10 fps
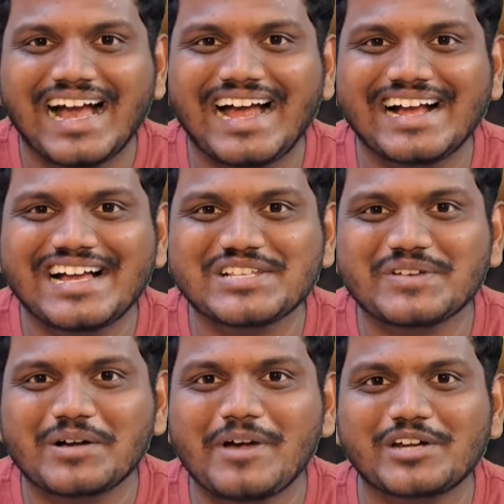Hi guys,
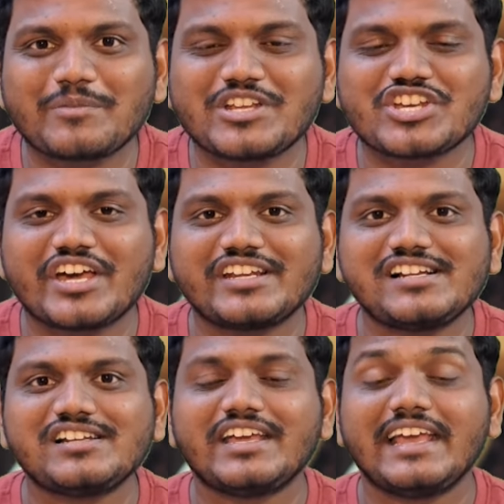బ్యాక్ టు మై
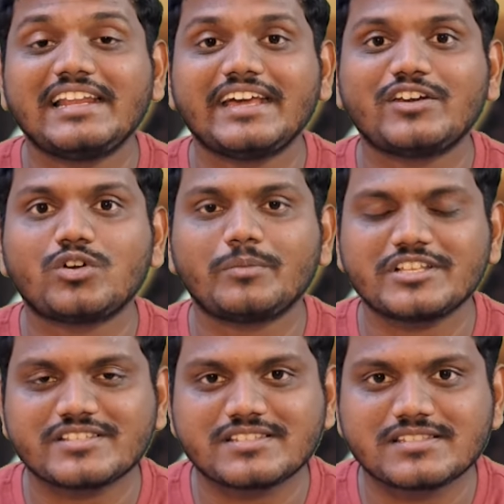ఛానల్ ఏలియన్
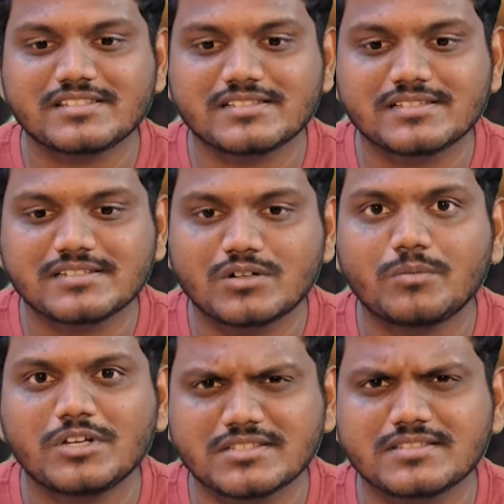రోమ్లెస్
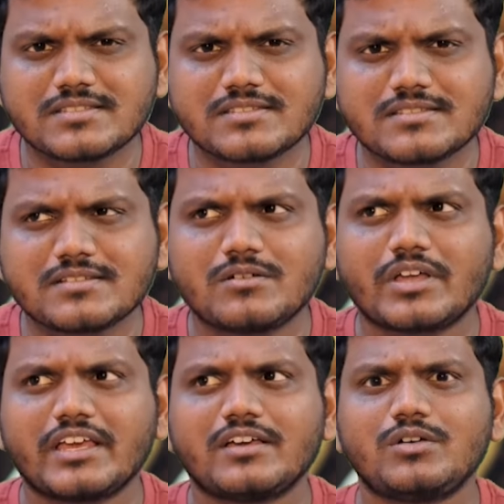రోమ్లెస్
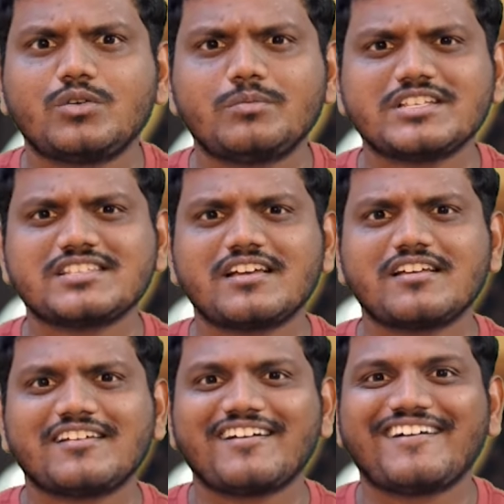ఓకే రూమ్లెస్
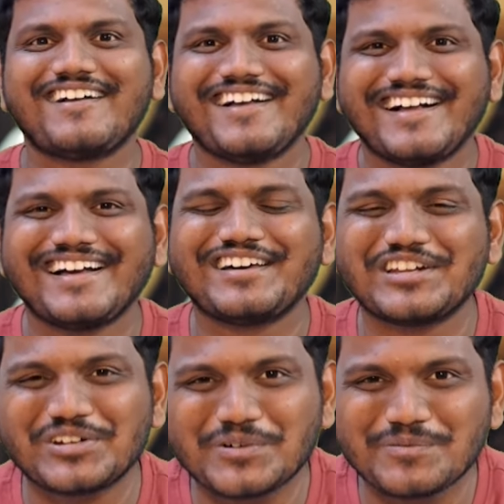
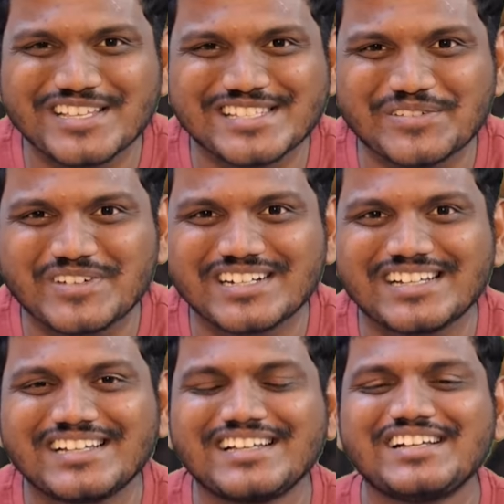రూమ్లెస్ అనమాట
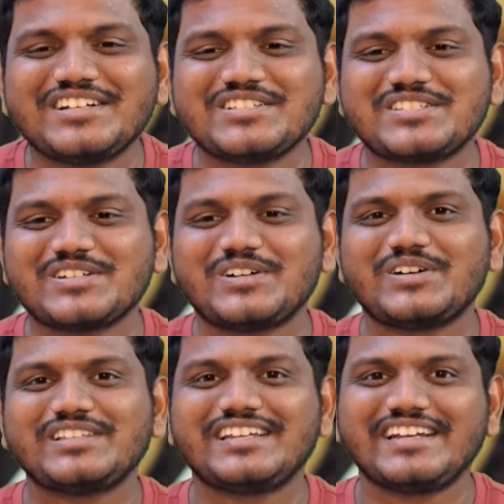సో
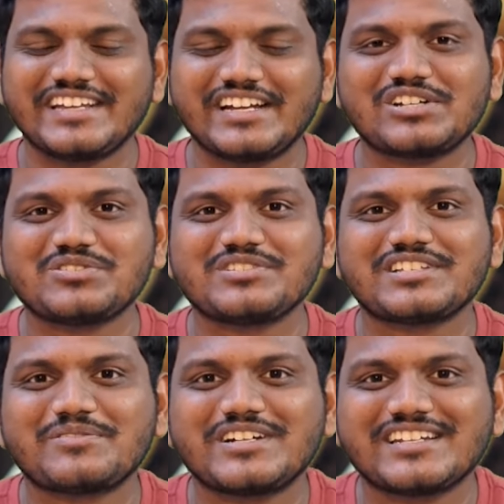ఇది నేను థియేటర్లో
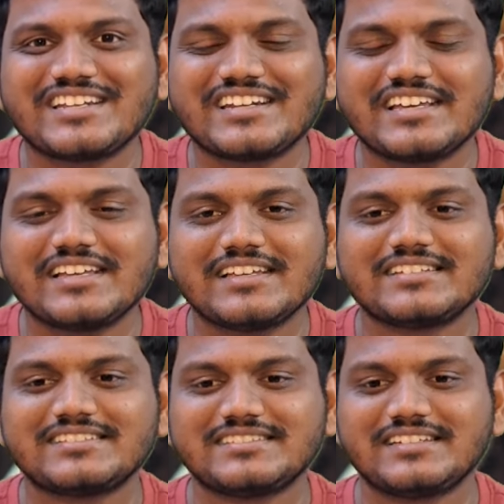చూసాను అనమాట నిన్నే
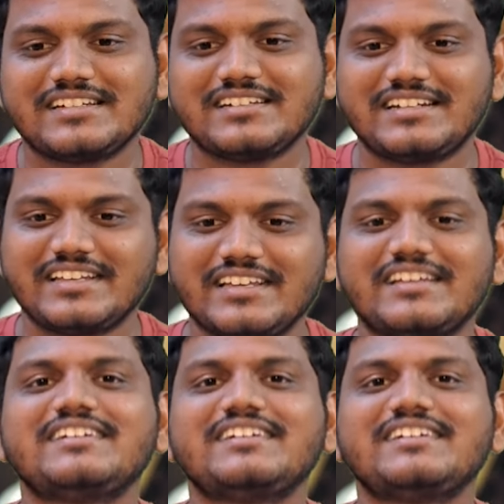అంటే